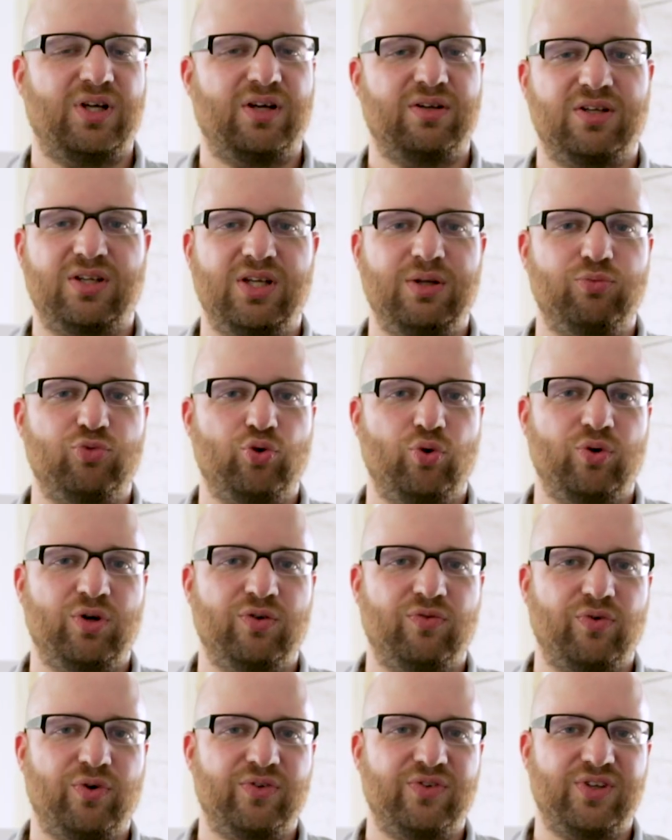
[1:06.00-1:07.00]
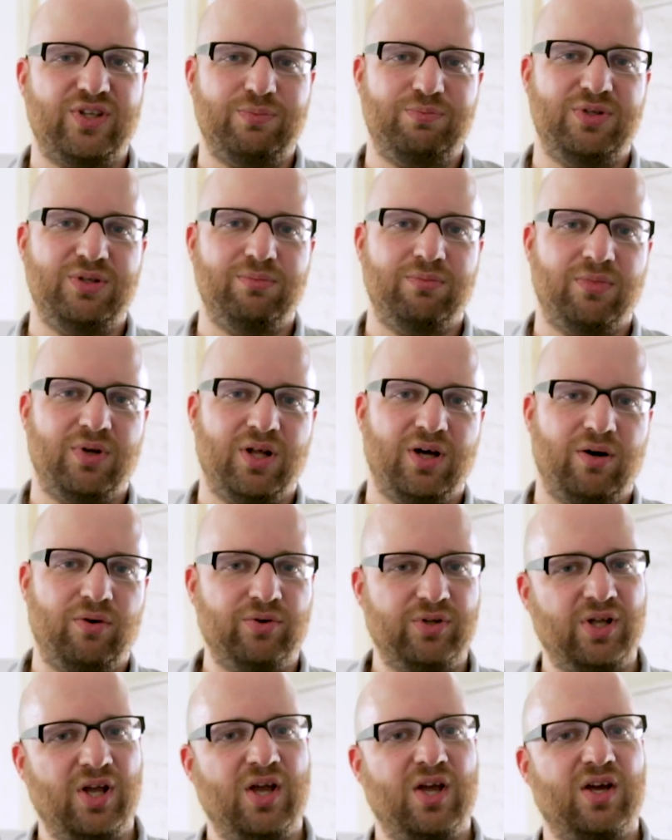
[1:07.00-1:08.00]
ja, geben Töne von sich, die piepen
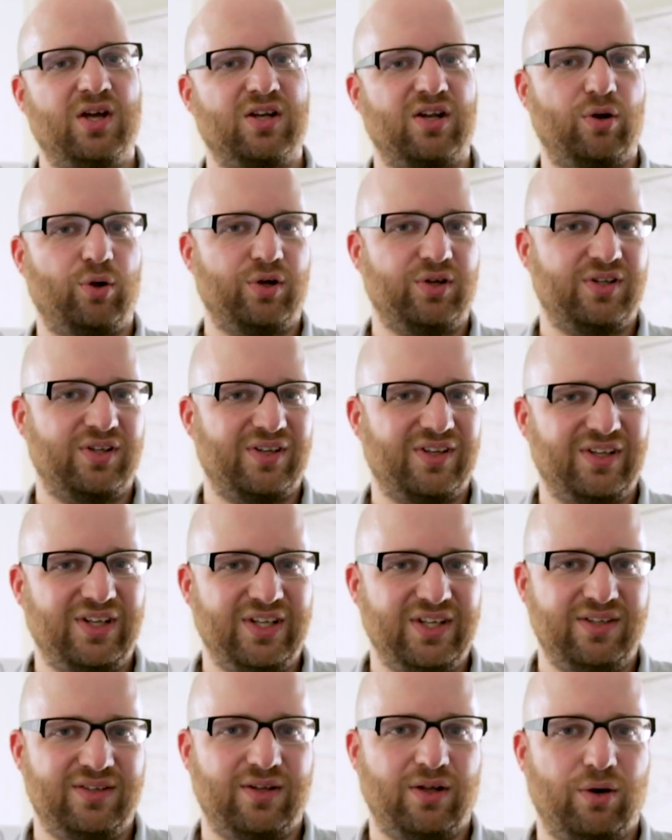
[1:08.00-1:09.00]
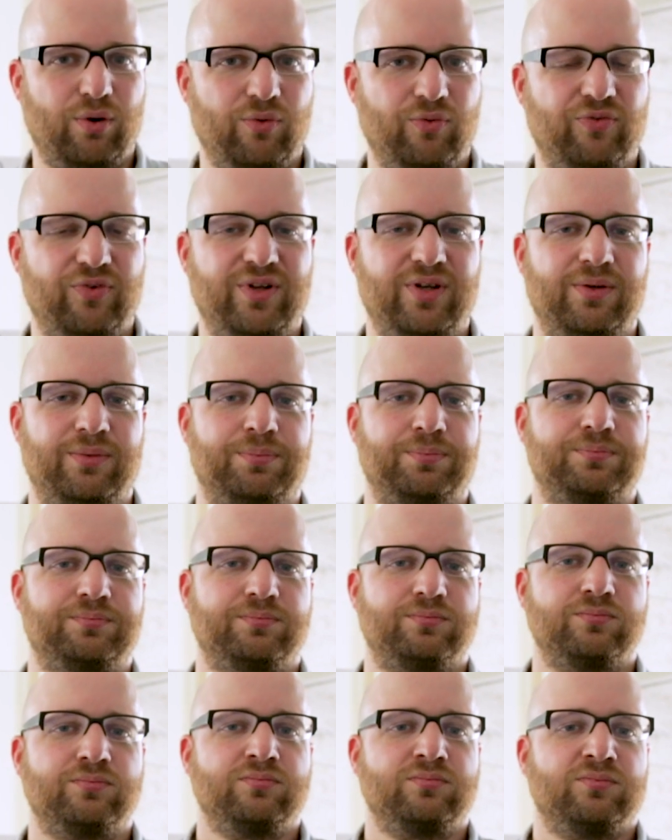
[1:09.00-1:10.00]
laut, er leuchtet ein Licht auf, wenn
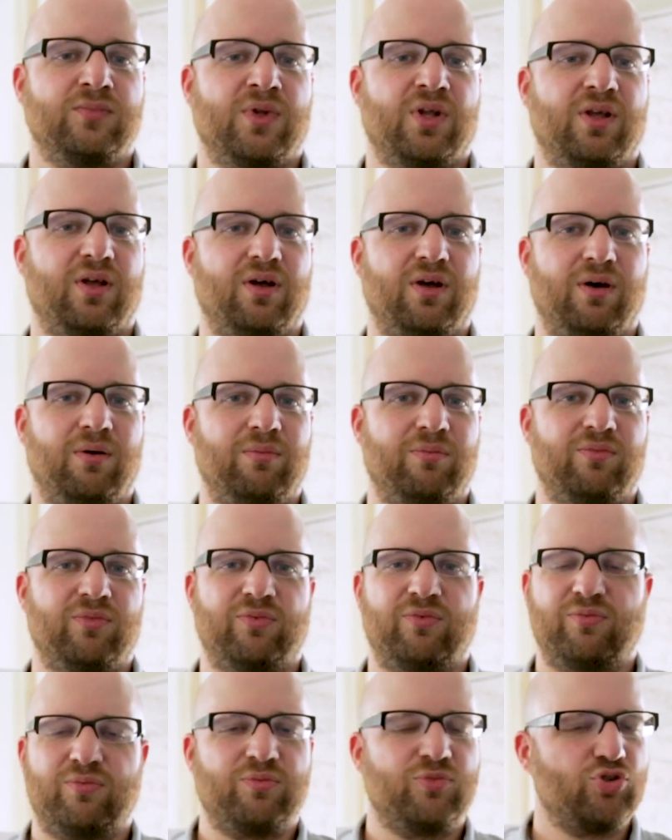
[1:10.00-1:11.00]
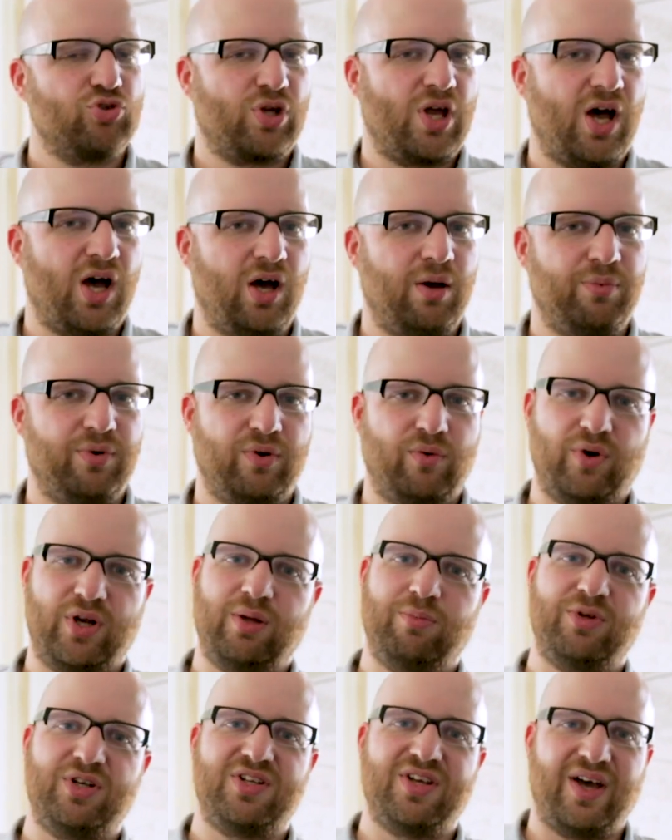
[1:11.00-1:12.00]
ähm, ein Kabel
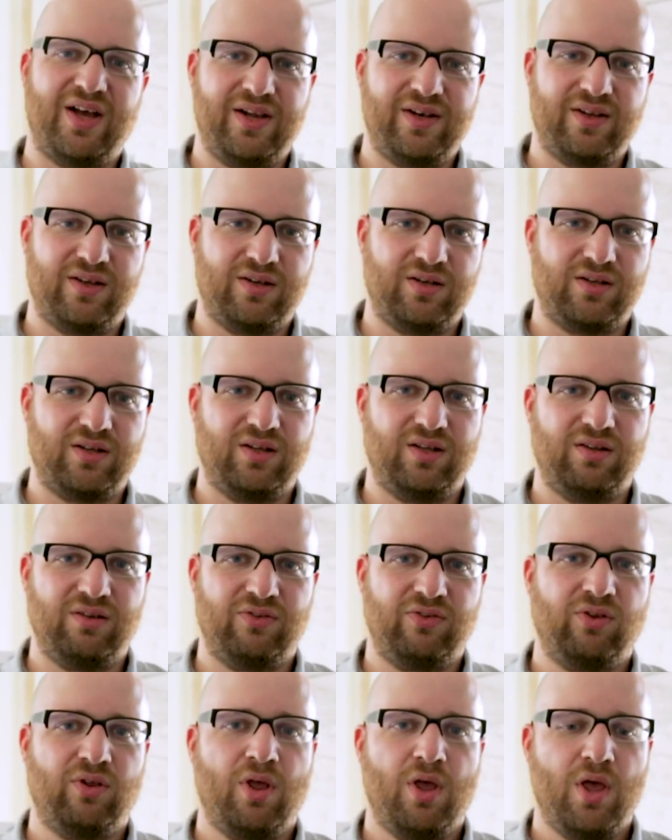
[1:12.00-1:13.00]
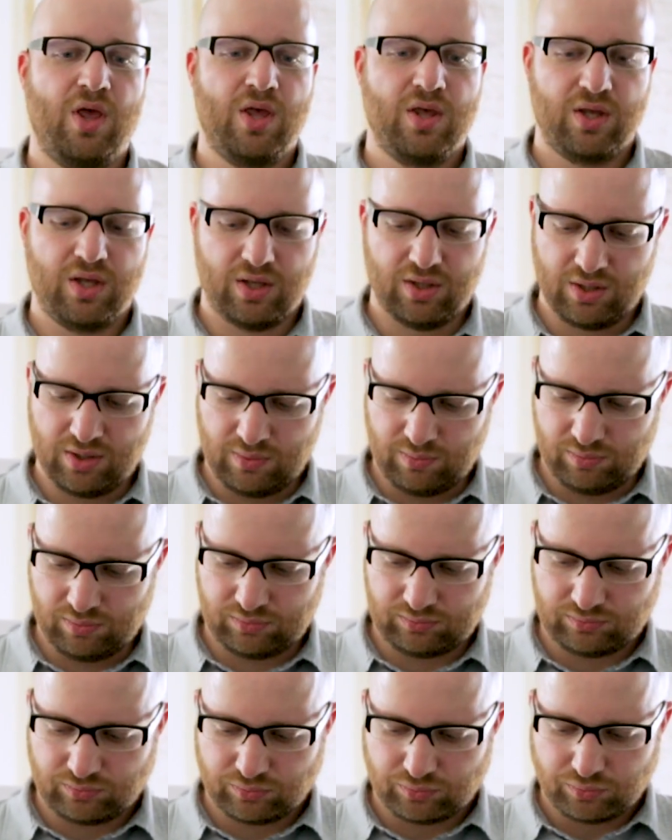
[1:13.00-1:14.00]
oder Metall dahinter ist. Ähm,
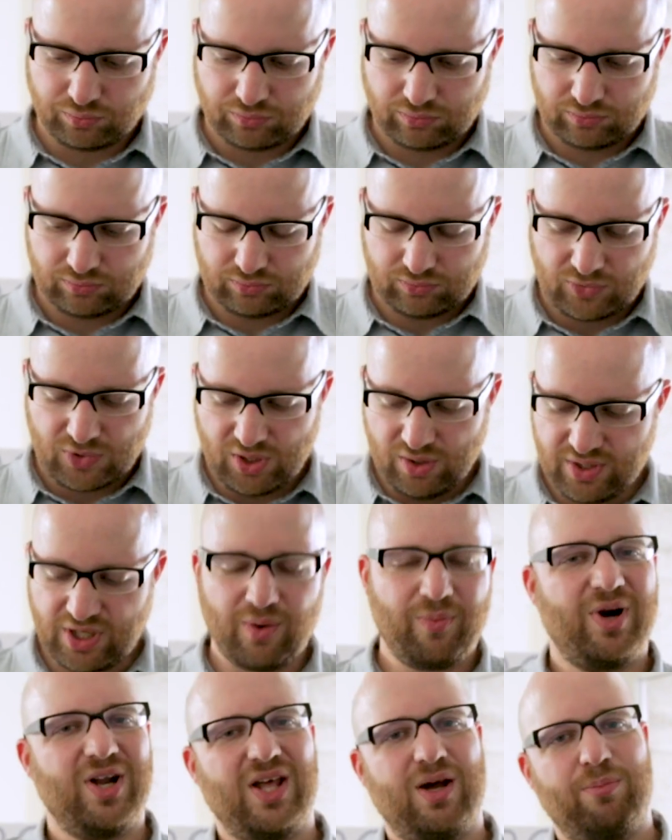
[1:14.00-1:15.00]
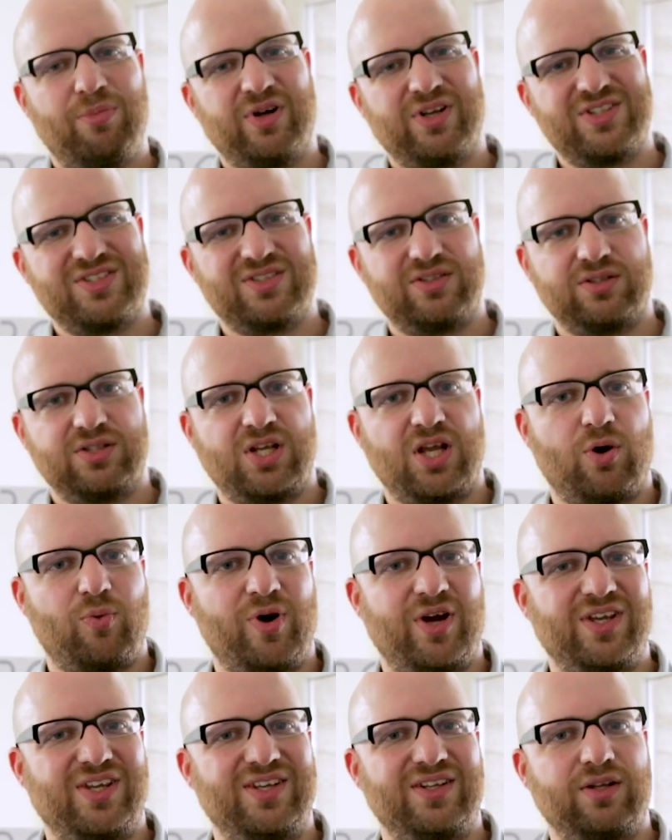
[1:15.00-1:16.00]
und der Wallabot
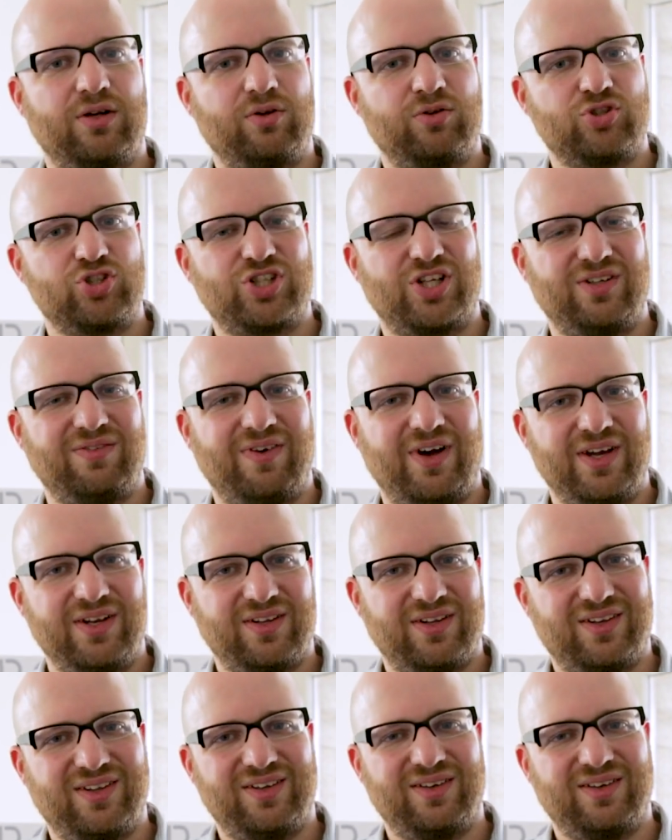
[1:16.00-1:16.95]
DIY geht dann noch einen Schritt weiter,